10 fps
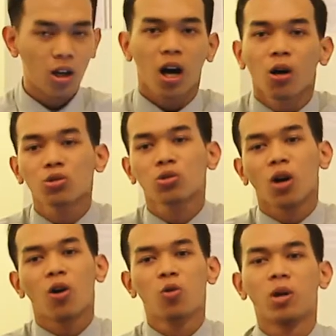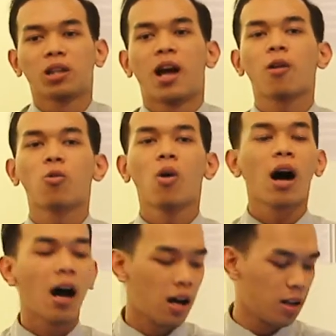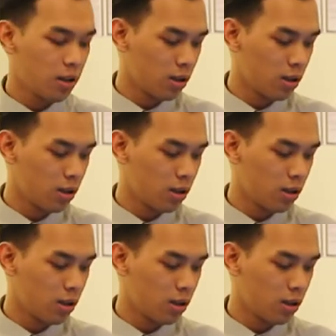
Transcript: Kau suruh aku bertakwa.